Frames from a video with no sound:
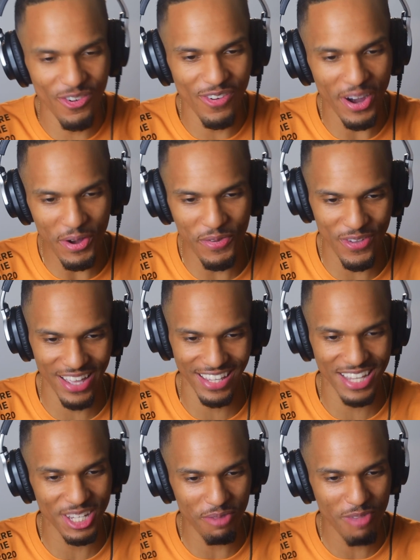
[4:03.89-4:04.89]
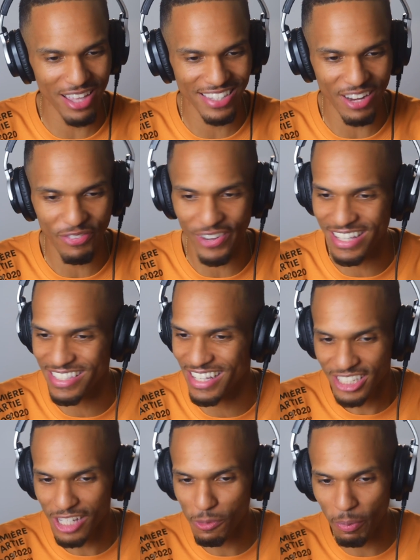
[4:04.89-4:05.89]
On va refaire. J'aime bien cette phrase.
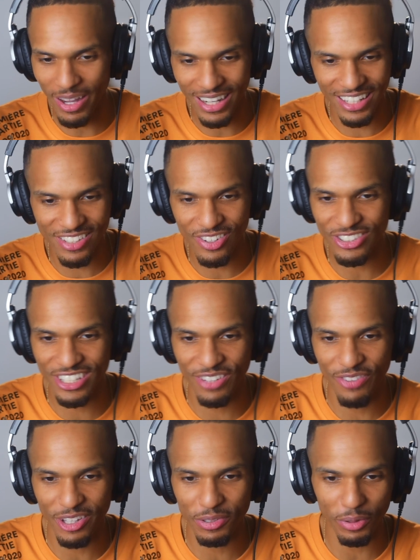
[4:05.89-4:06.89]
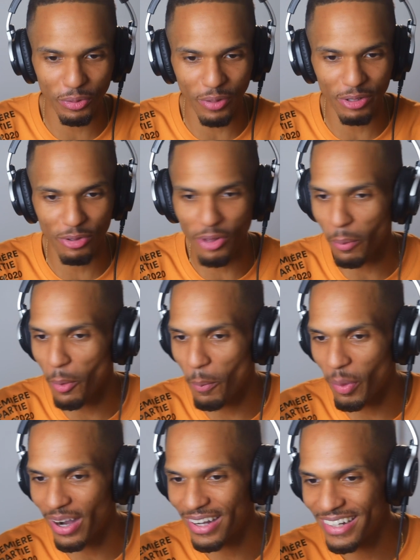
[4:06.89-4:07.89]
J'espère que les anges qui veillent sur toi ne dorment
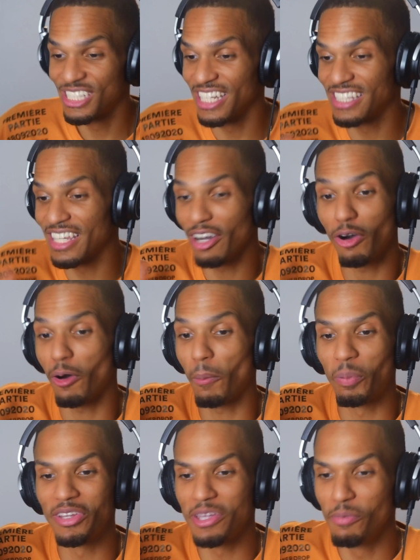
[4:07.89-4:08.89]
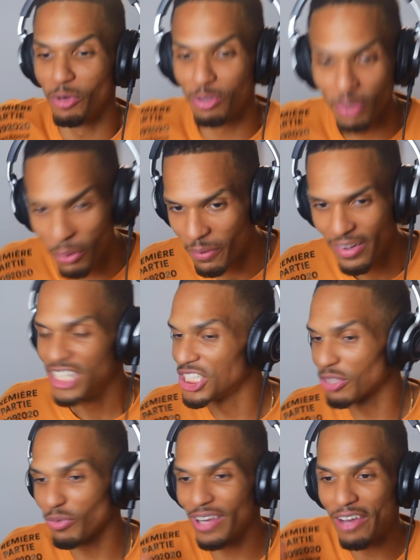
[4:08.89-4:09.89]
pas. J'ai été rempli d'émotions.
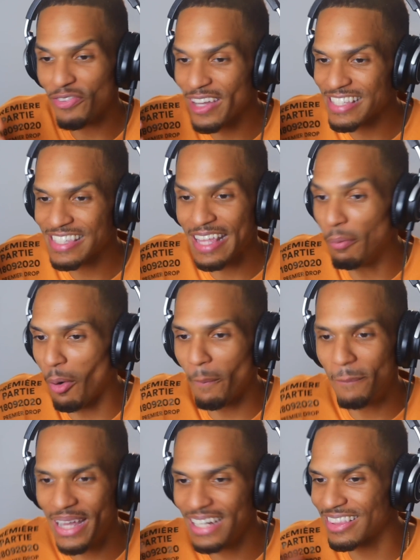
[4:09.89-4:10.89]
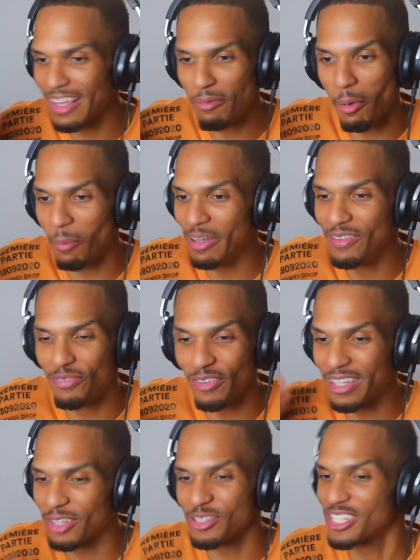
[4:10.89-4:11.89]
J'ai trouvé la phrase tellement belle, tellement
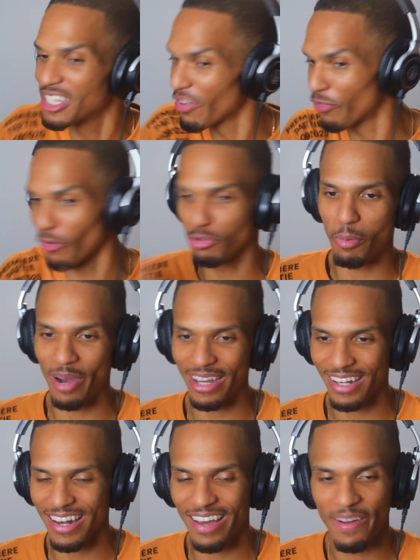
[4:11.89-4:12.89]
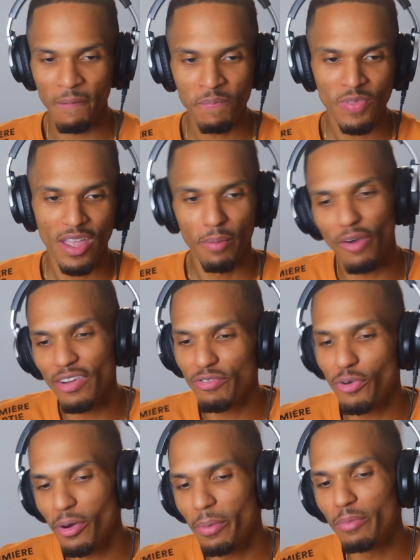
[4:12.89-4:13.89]
magnifique que j'ai dit, faut que je m'arrête là. Mais en fait, il
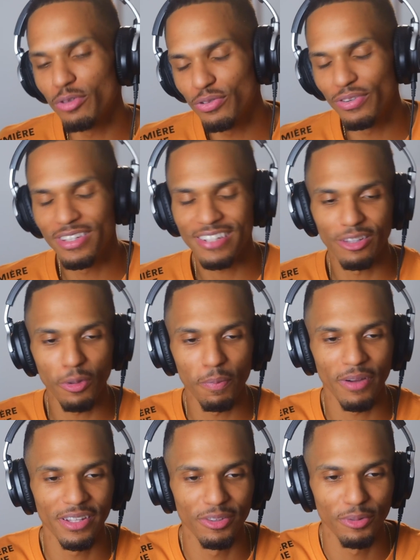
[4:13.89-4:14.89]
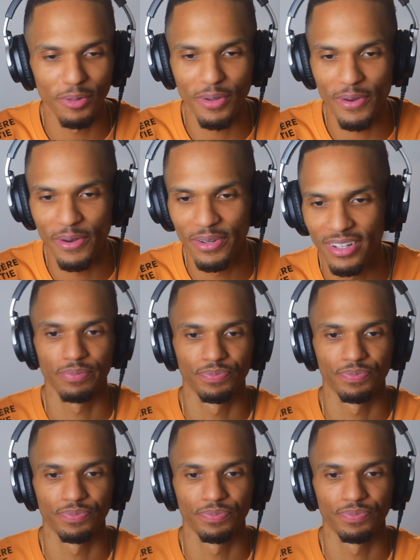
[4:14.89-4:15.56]
faut quand même que je finisse la top line, donc... Euh.